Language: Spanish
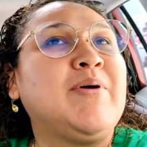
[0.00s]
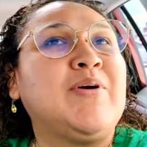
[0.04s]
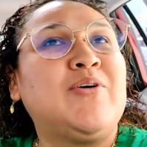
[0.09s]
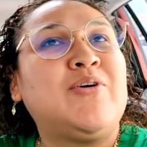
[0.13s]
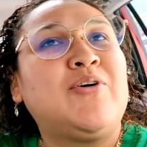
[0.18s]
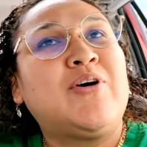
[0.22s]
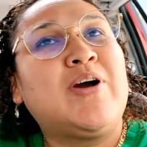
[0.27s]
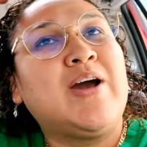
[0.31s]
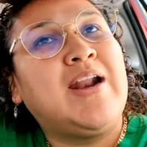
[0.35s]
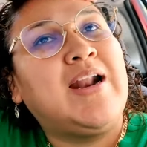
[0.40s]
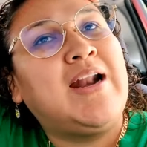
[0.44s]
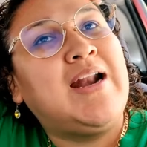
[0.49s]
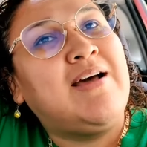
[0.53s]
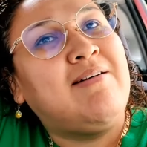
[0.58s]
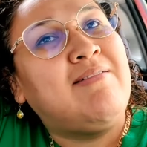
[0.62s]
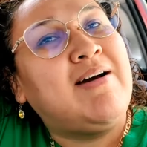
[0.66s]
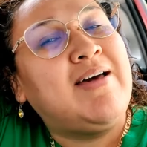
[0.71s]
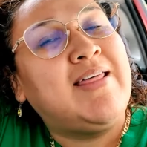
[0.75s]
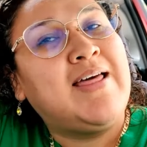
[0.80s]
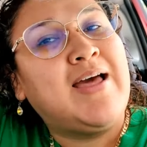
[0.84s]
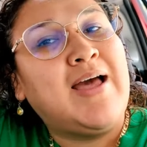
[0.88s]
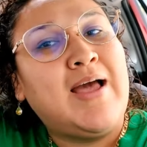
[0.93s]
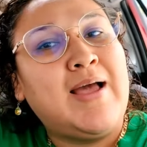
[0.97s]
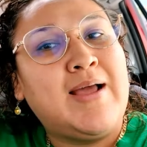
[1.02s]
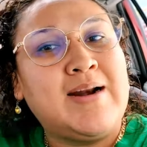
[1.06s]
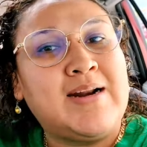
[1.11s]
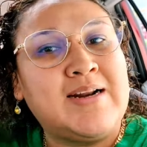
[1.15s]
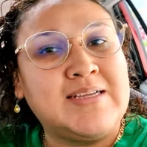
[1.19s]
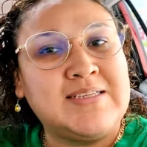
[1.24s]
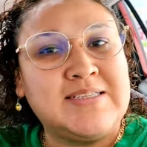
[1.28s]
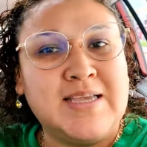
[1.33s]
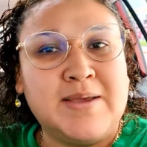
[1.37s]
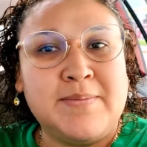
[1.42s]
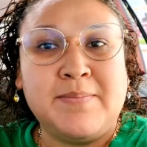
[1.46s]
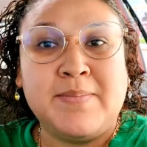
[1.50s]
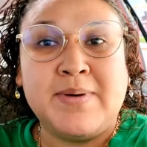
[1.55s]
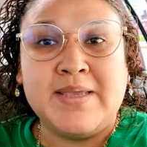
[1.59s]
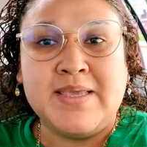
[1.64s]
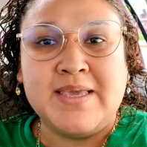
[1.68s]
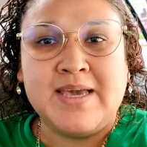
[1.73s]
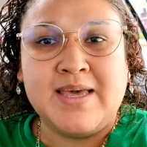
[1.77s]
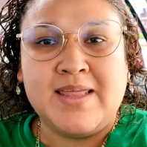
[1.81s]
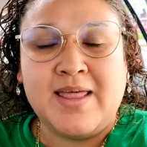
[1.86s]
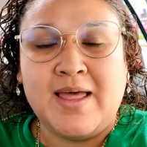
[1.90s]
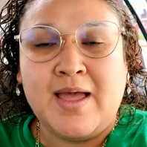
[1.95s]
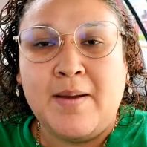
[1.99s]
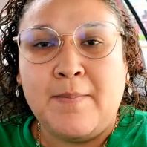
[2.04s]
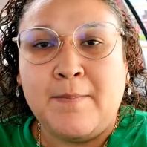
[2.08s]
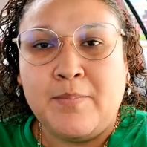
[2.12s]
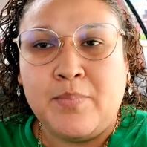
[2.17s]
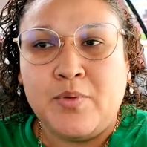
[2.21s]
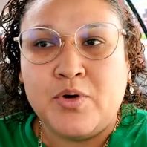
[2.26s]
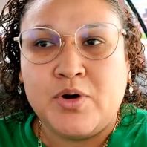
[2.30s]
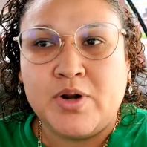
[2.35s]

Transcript: vengo con cara lavada, recién bañada,